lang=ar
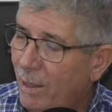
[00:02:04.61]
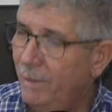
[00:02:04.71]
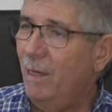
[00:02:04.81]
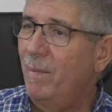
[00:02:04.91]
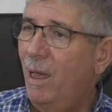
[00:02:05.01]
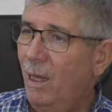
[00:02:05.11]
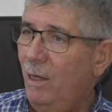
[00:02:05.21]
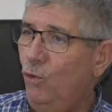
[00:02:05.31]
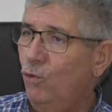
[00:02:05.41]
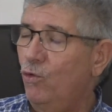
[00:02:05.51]
عندما
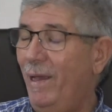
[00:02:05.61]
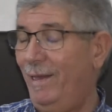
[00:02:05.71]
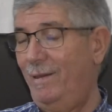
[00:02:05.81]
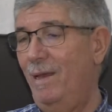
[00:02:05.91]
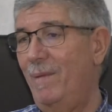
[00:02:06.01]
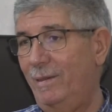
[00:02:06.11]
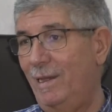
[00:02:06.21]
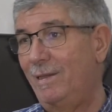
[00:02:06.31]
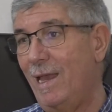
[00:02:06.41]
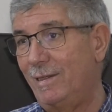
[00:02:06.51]
الحكومه عندما
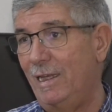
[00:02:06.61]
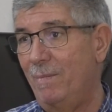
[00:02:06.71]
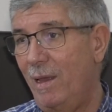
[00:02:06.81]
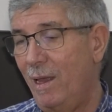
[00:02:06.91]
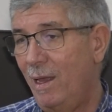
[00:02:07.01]
تلتزم